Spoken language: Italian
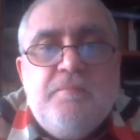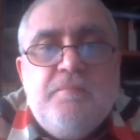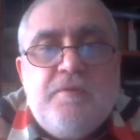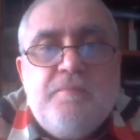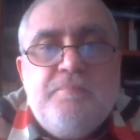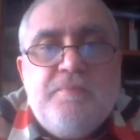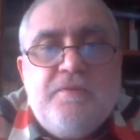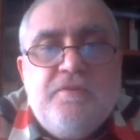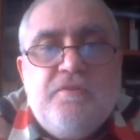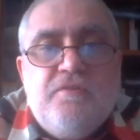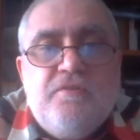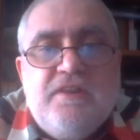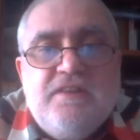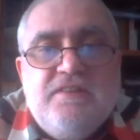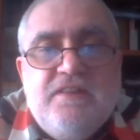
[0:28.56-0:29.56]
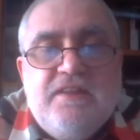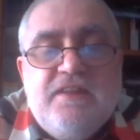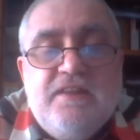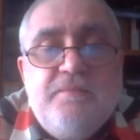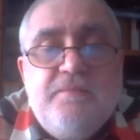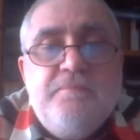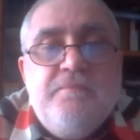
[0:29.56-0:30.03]
proprio le
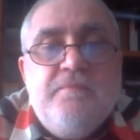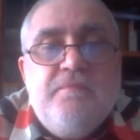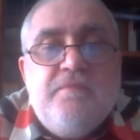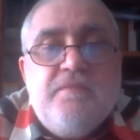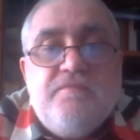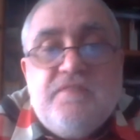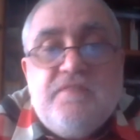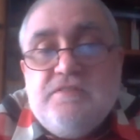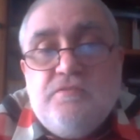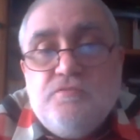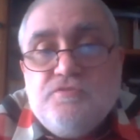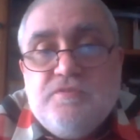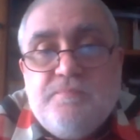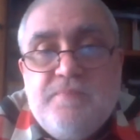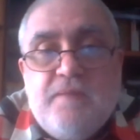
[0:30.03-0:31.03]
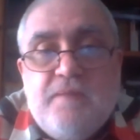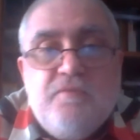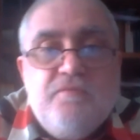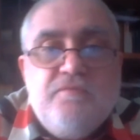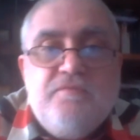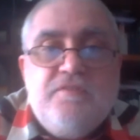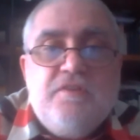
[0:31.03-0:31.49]
idee Infatti non
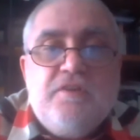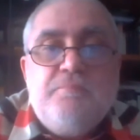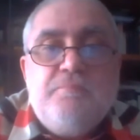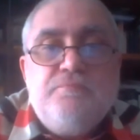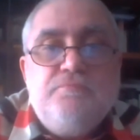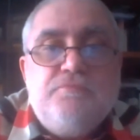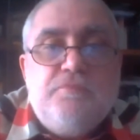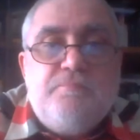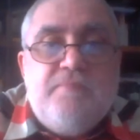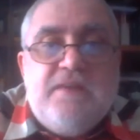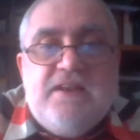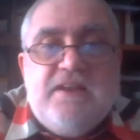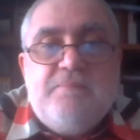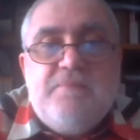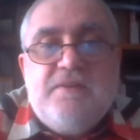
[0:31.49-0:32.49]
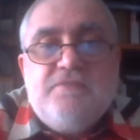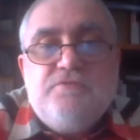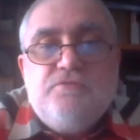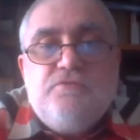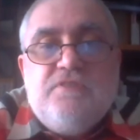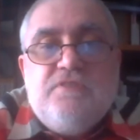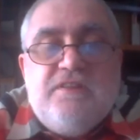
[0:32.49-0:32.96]
sappiamo fino a che punto parla
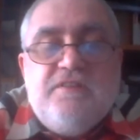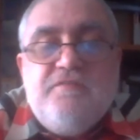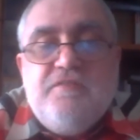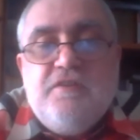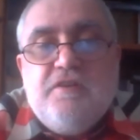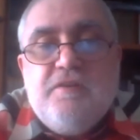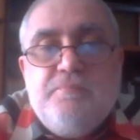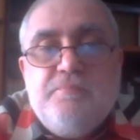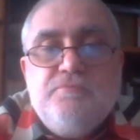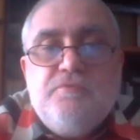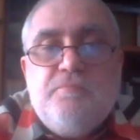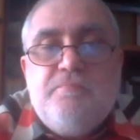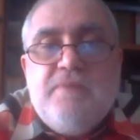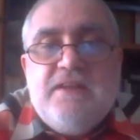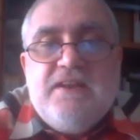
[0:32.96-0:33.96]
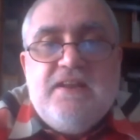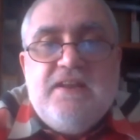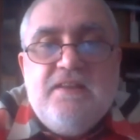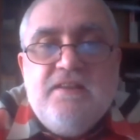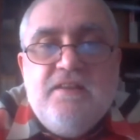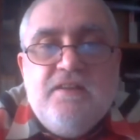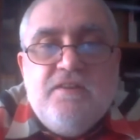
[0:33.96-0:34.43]
Platone, fino a che punto
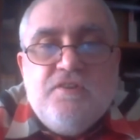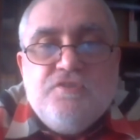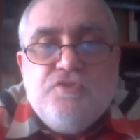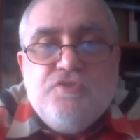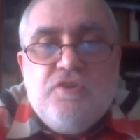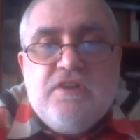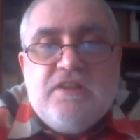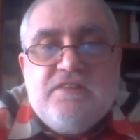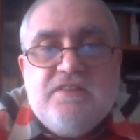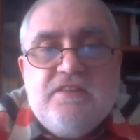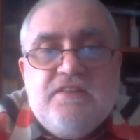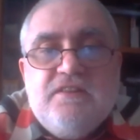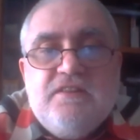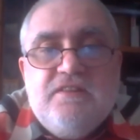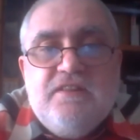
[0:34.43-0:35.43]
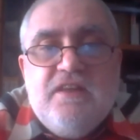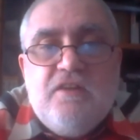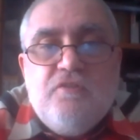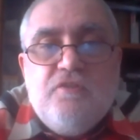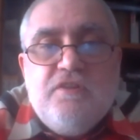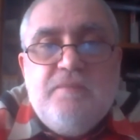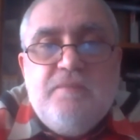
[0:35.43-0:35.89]
parla Socrate nei
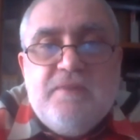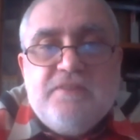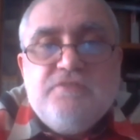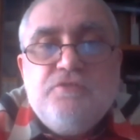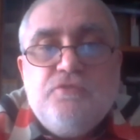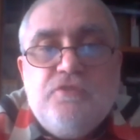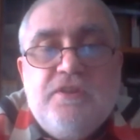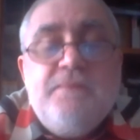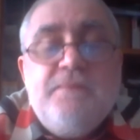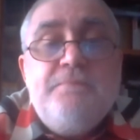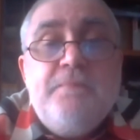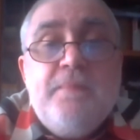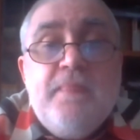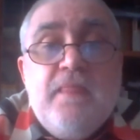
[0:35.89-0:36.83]
dialoghi di Platone,